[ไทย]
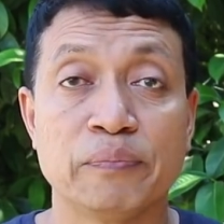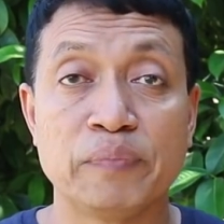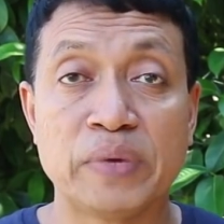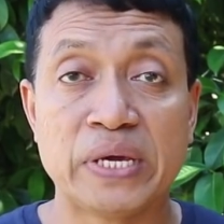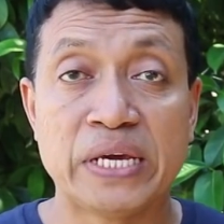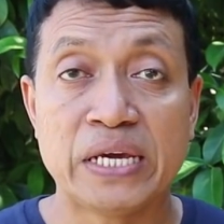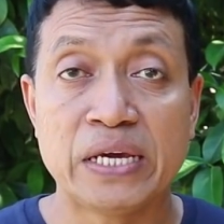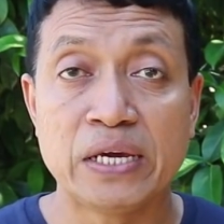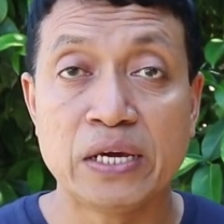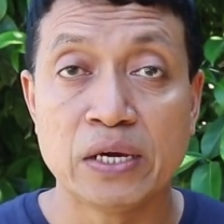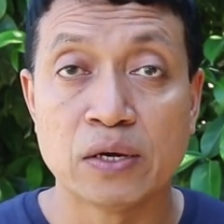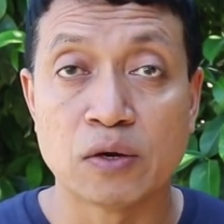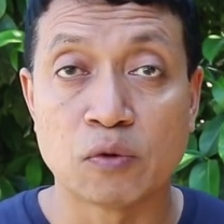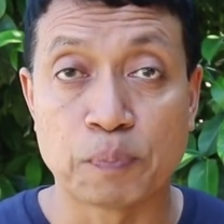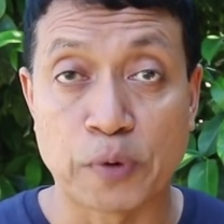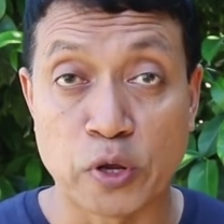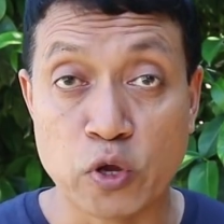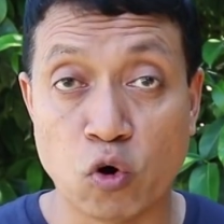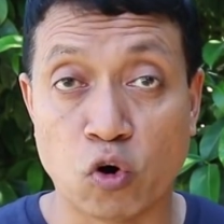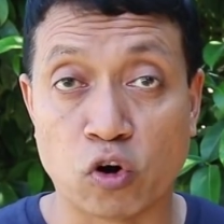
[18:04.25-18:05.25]
มี
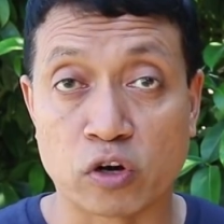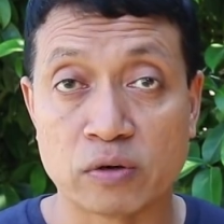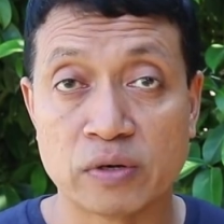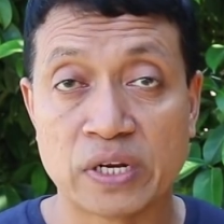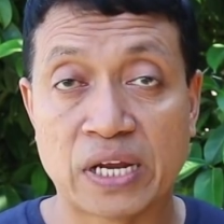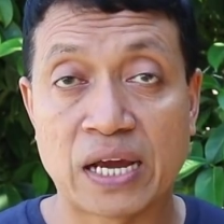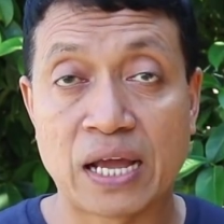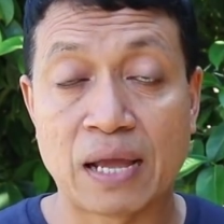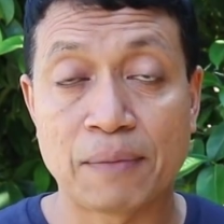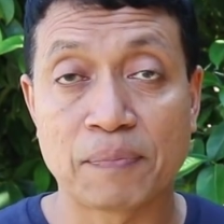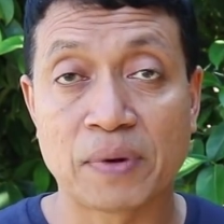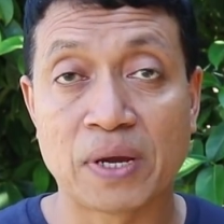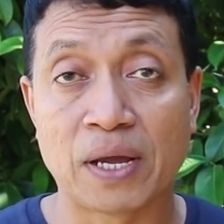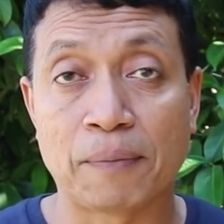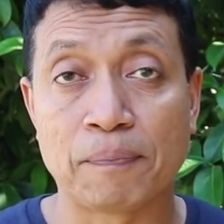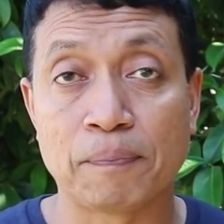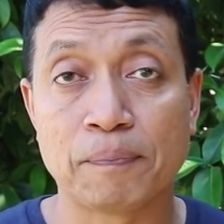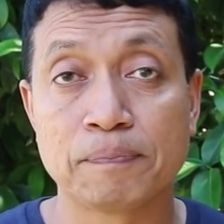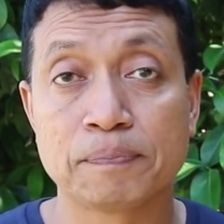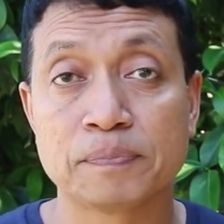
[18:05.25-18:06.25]
ประโยชน์นะครับ กั
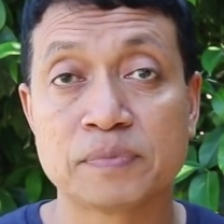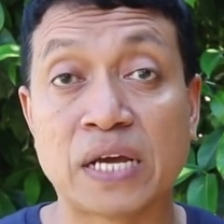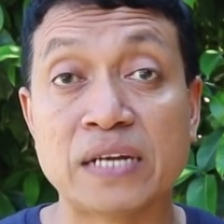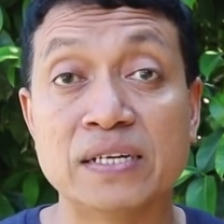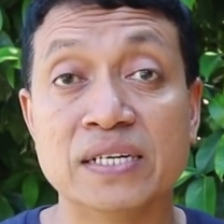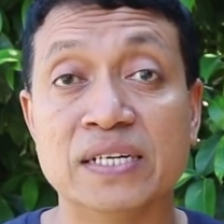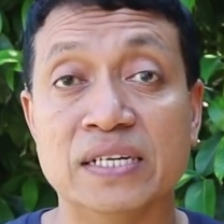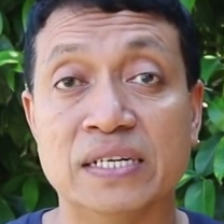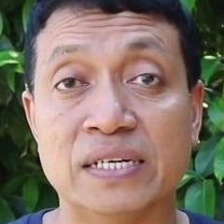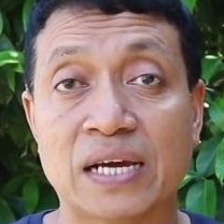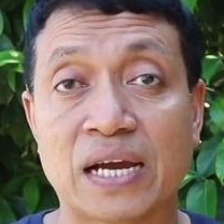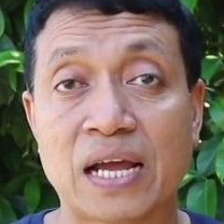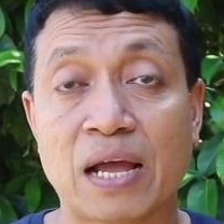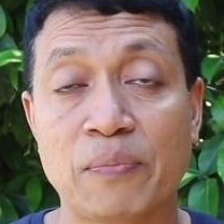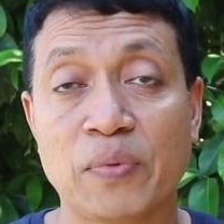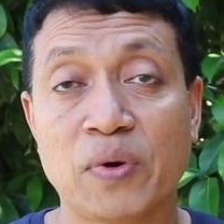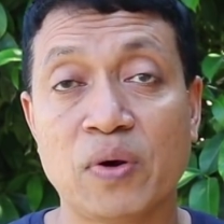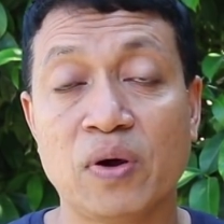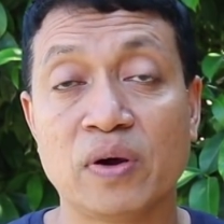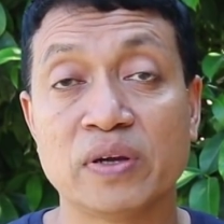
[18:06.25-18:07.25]
บท่านอื่นนะครั
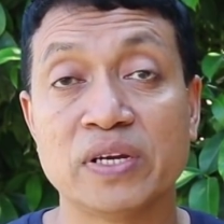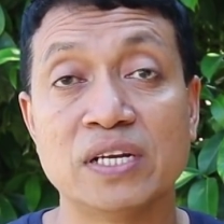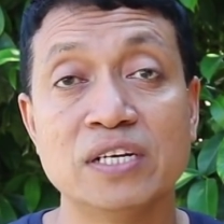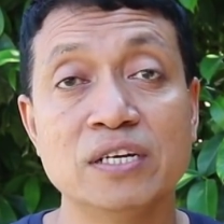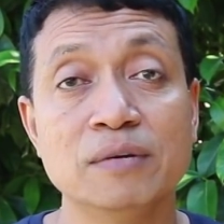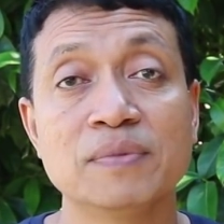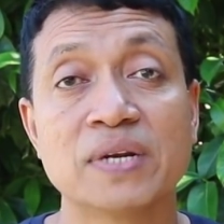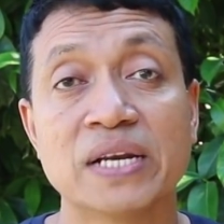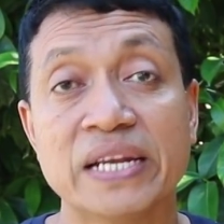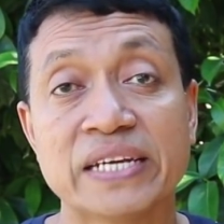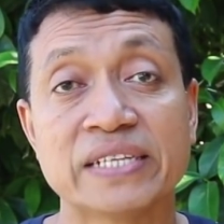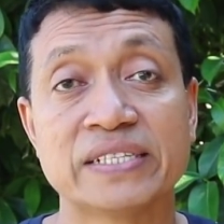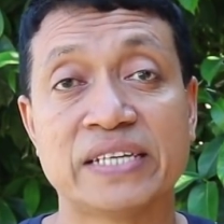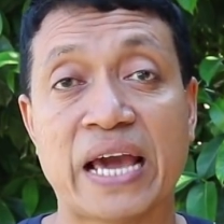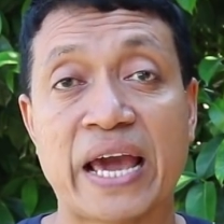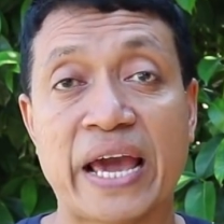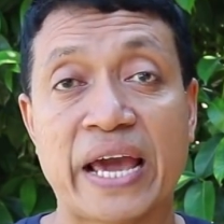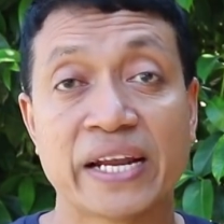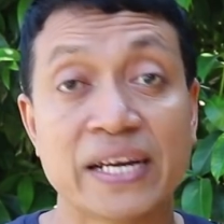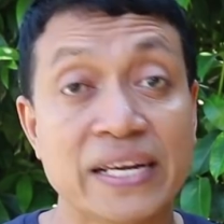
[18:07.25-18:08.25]
บ ก็อย่าลืมคลิกแช
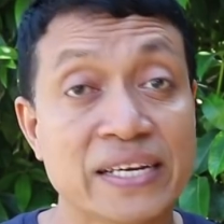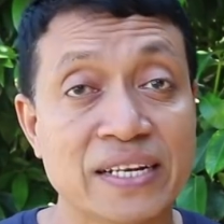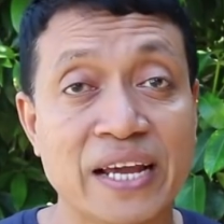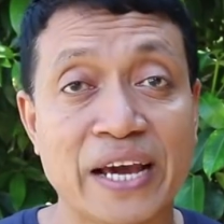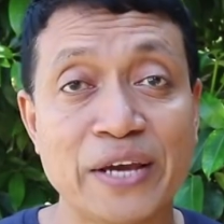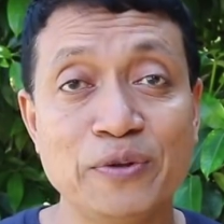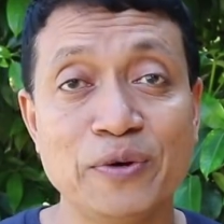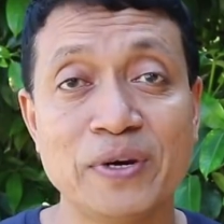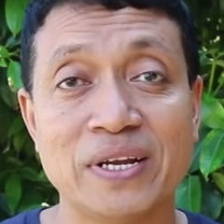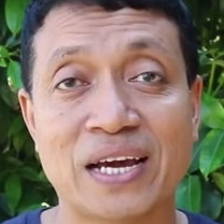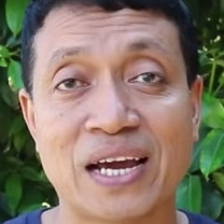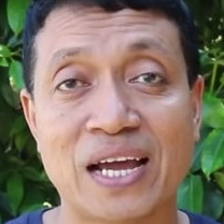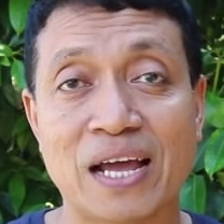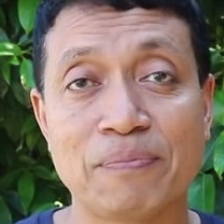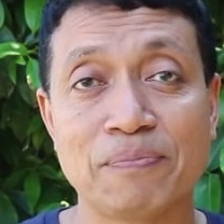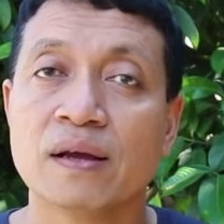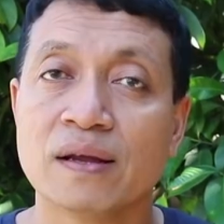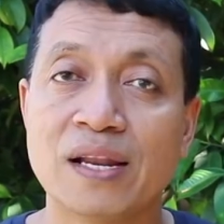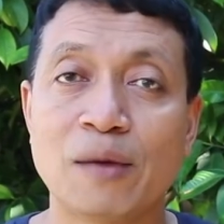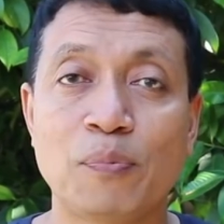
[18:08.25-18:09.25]
ร์คลิกไลค์ด้วยนะครับ
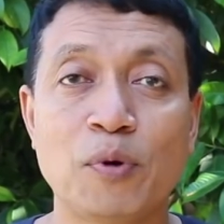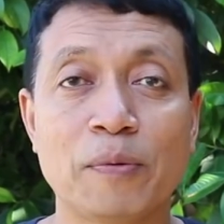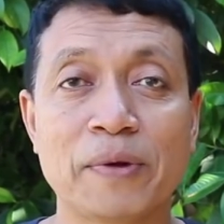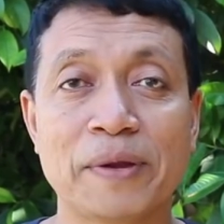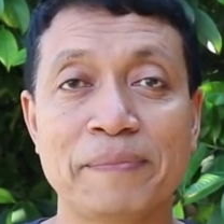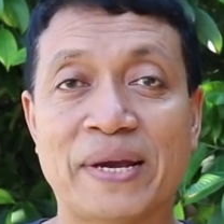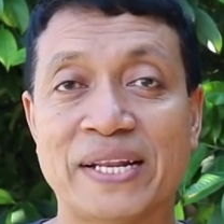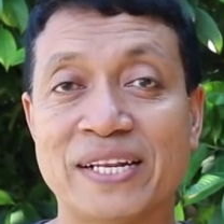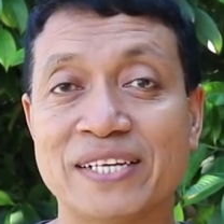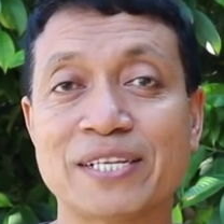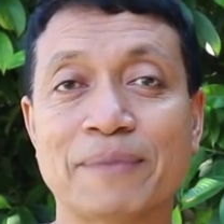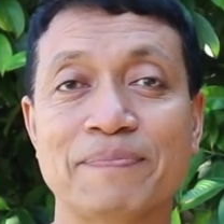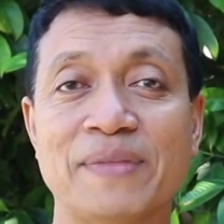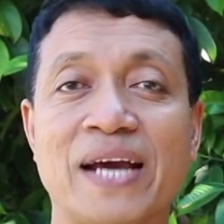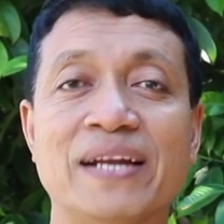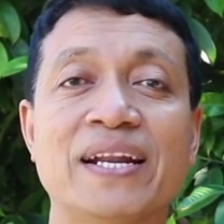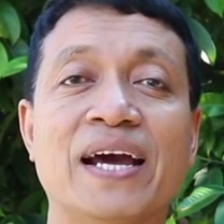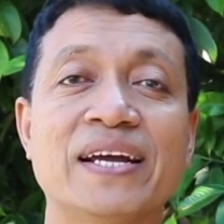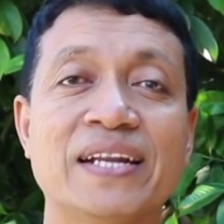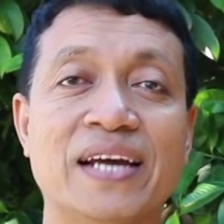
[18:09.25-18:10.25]
และพบกันใหม่ในสัป
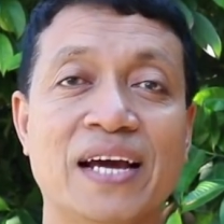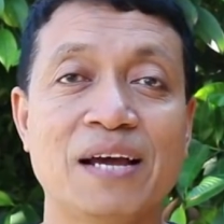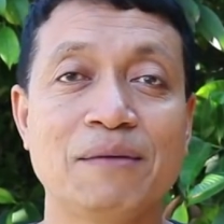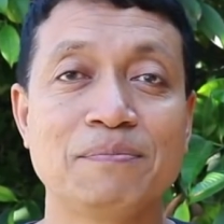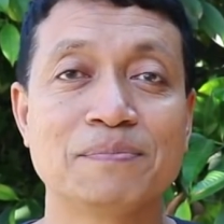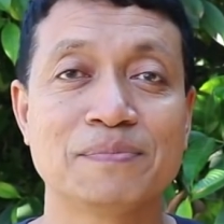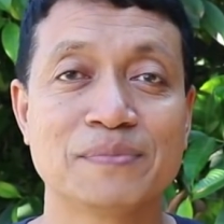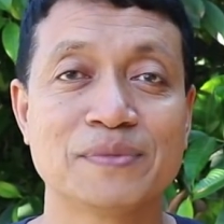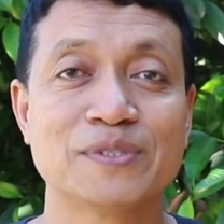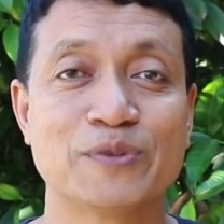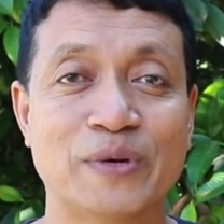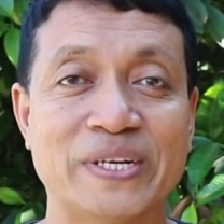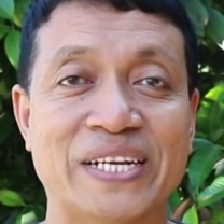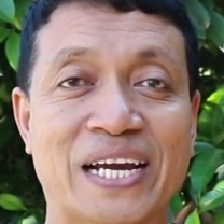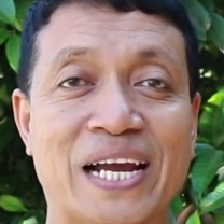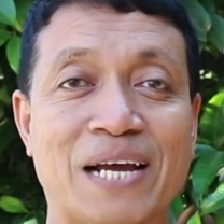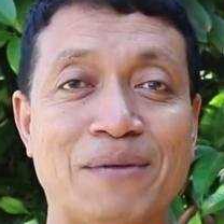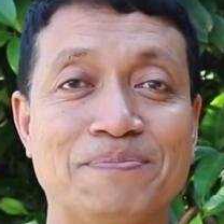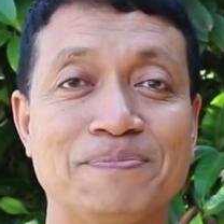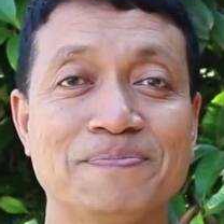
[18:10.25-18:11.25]
ดาห์หน้านะครับ สวัสดี
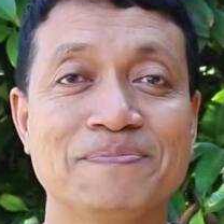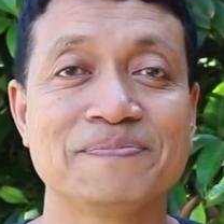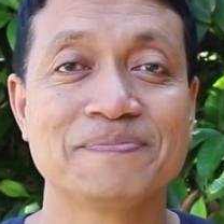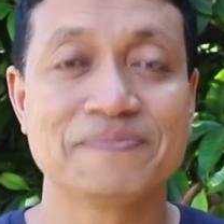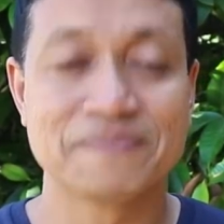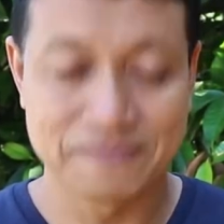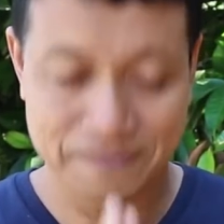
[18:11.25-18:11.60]
ครับ